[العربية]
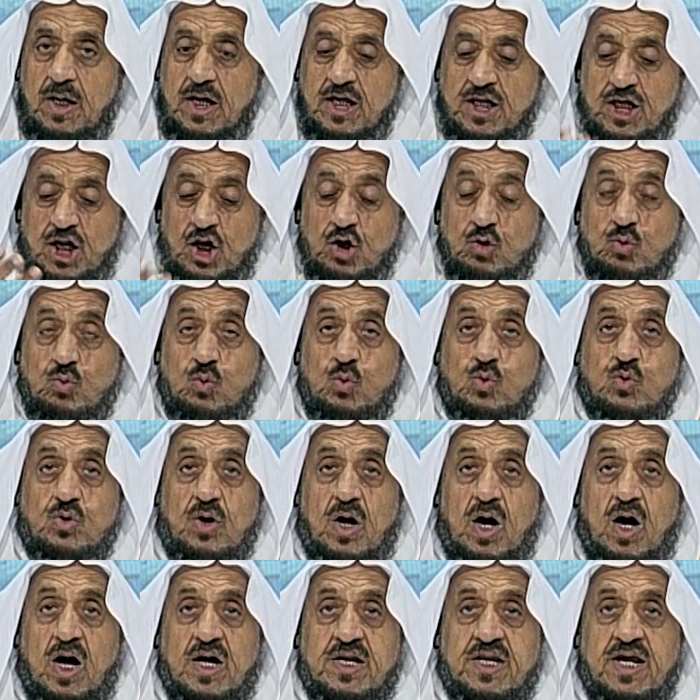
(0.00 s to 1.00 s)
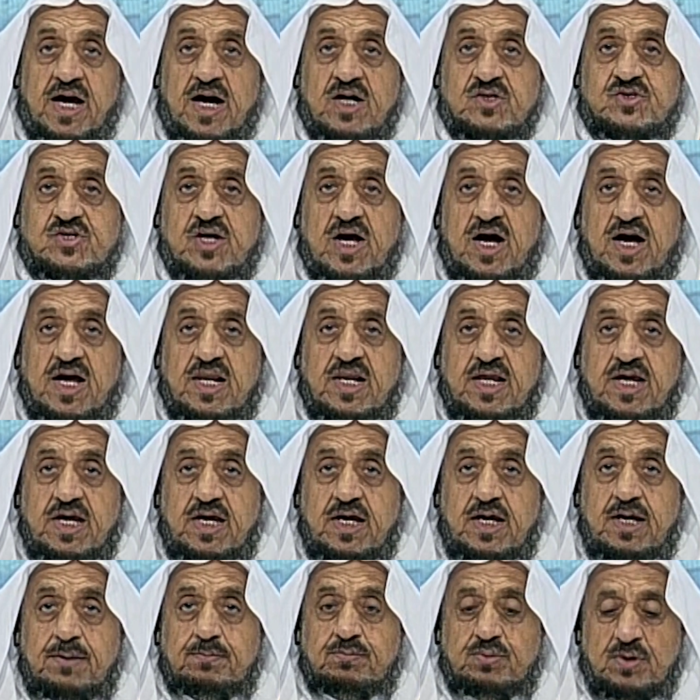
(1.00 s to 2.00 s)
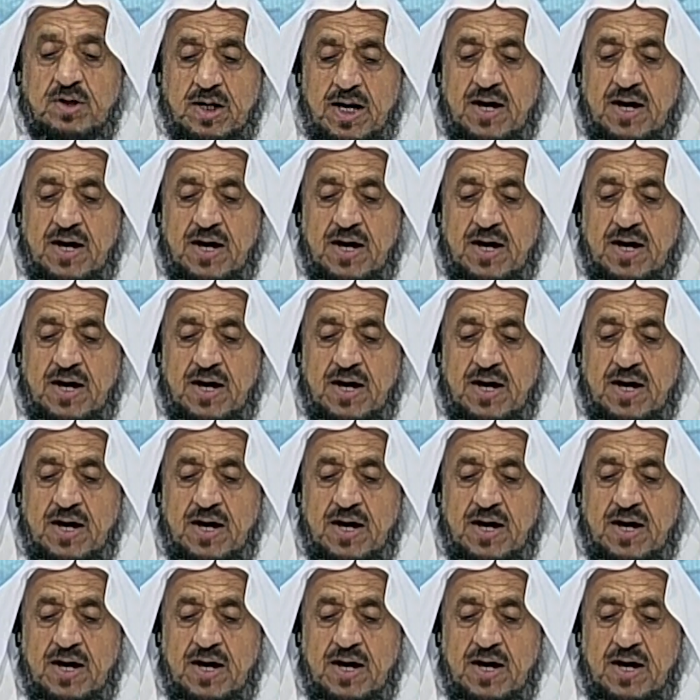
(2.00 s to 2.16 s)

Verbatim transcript: للقرآن أساليب